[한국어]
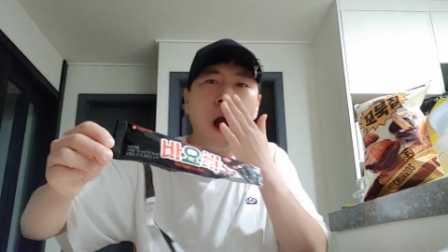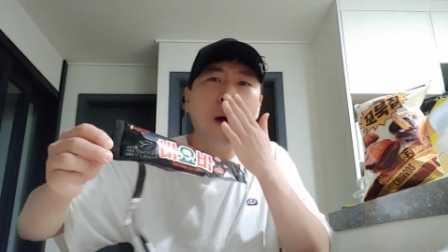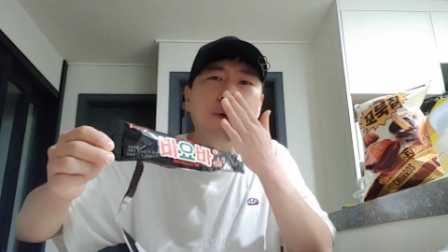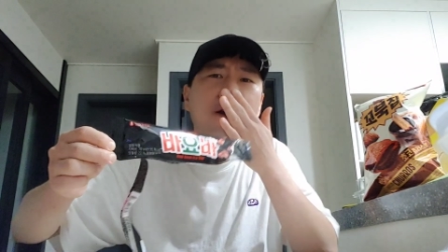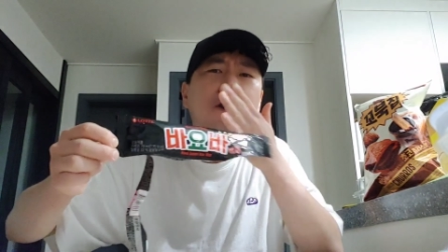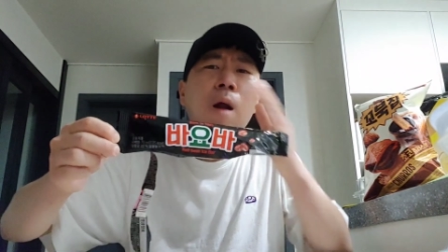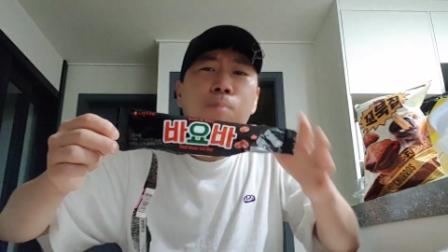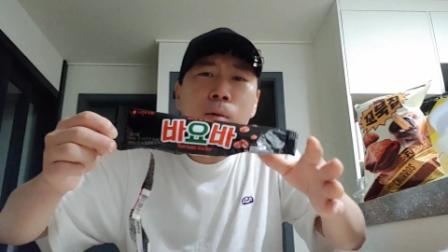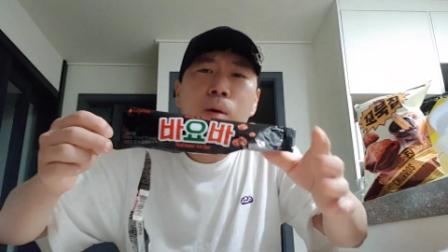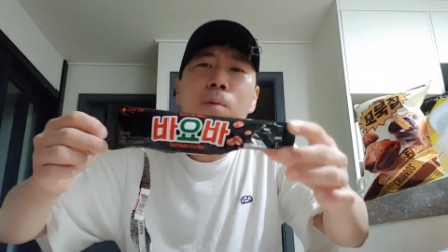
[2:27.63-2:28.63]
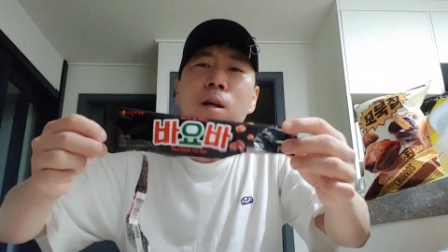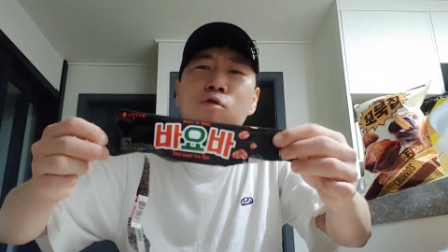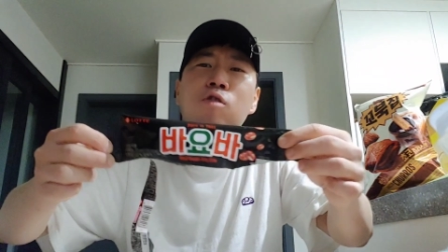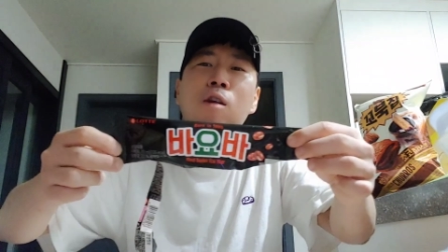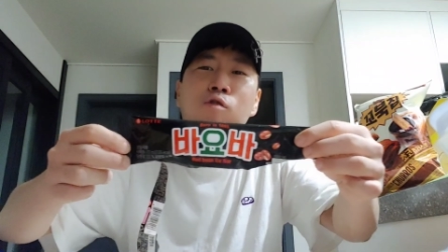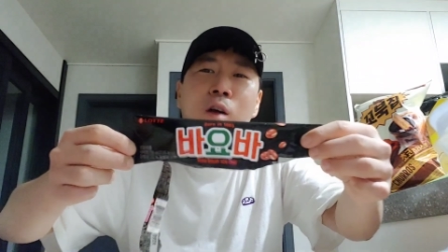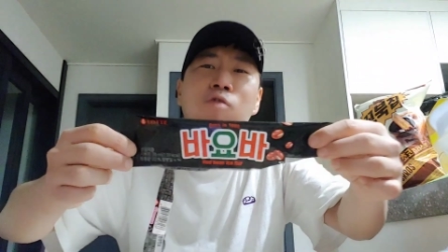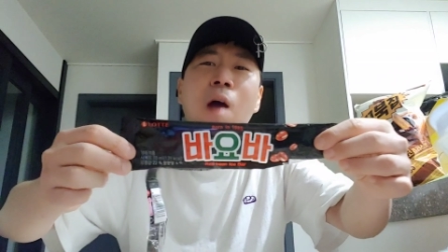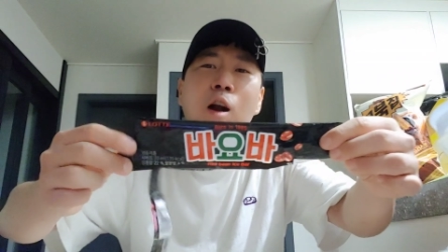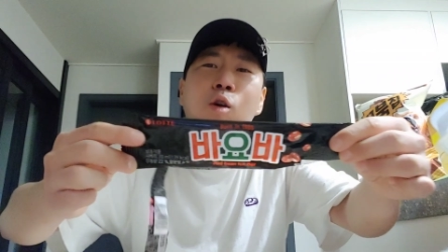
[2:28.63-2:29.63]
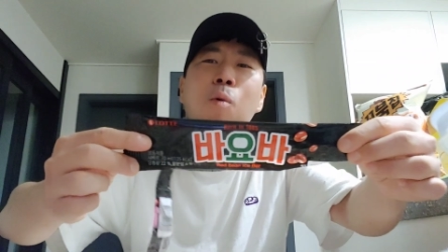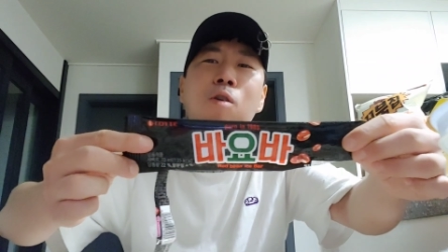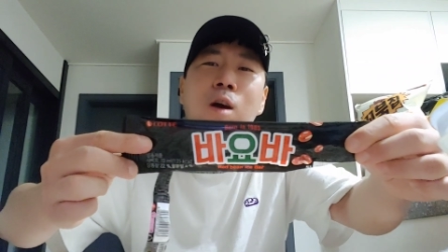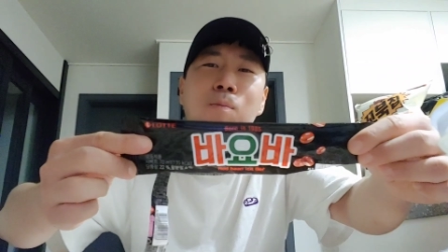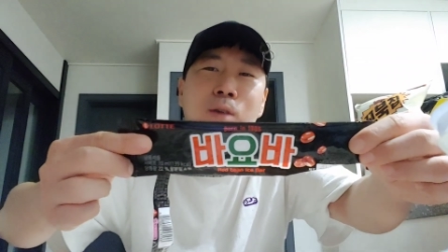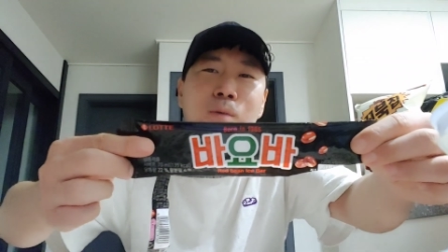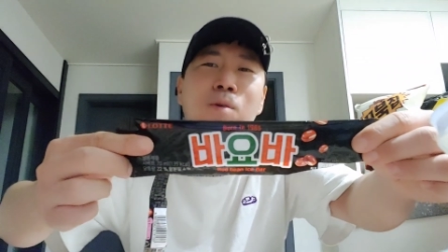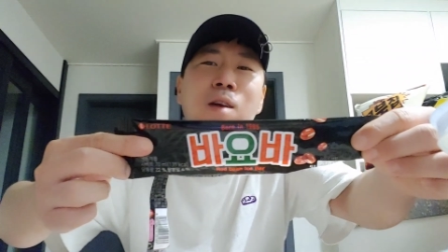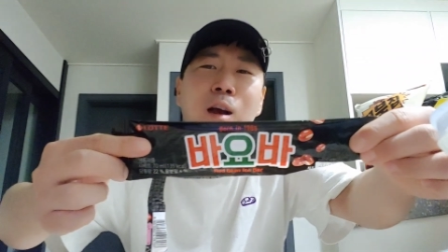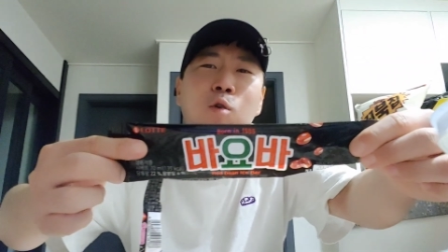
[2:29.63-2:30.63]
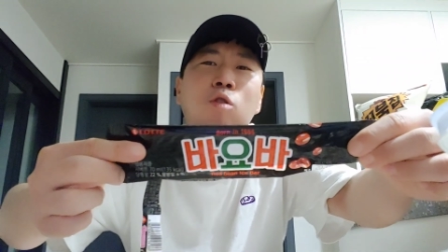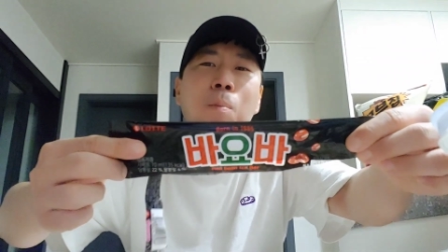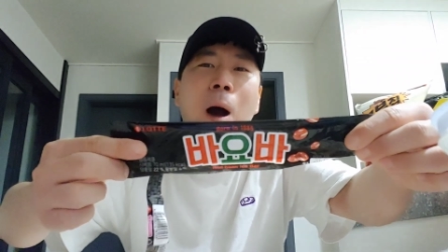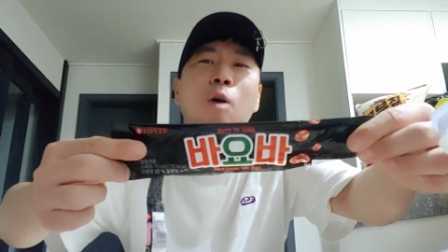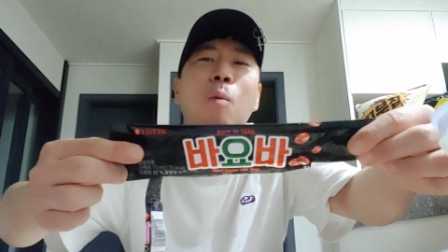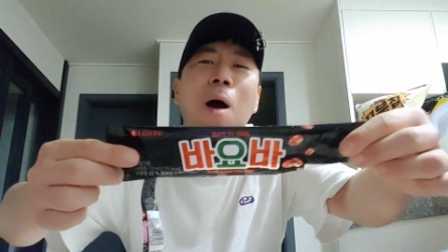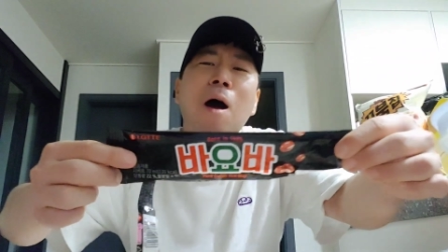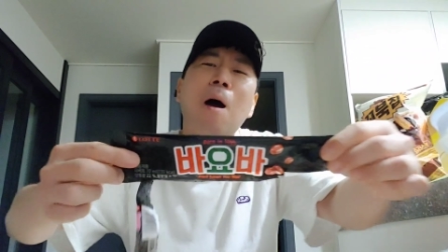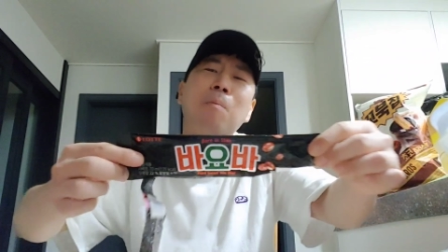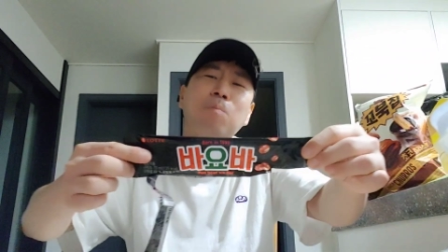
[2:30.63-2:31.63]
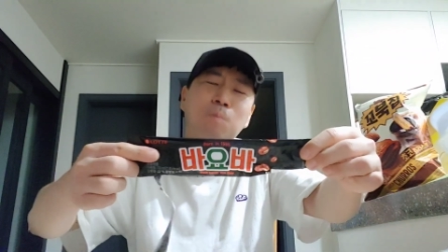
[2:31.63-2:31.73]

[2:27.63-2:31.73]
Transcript: 아 빙그레 비비빅인 줄 알고 샀는데 알고 보니까 비비빅이 아니로 때봐요 봐요.